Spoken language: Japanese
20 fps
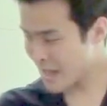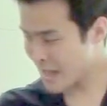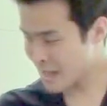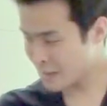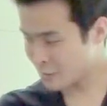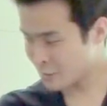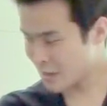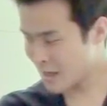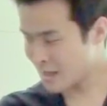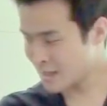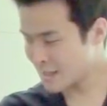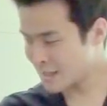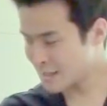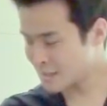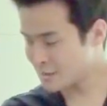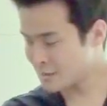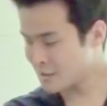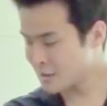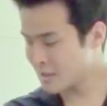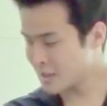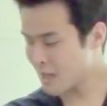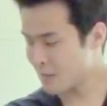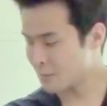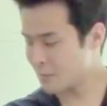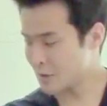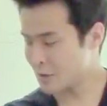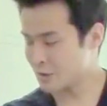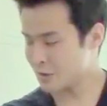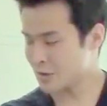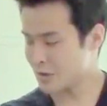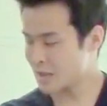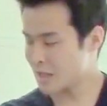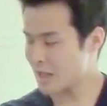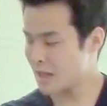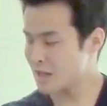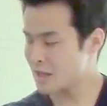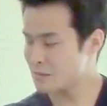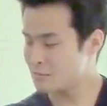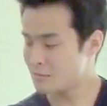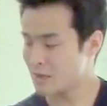えっ、ー、と、関連するカムリといっ
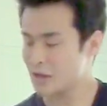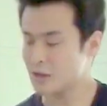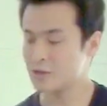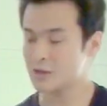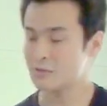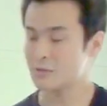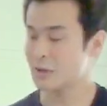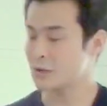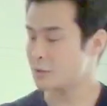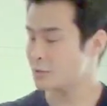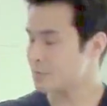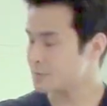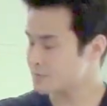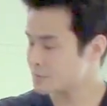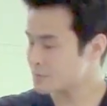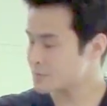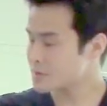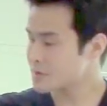た、まあ、車の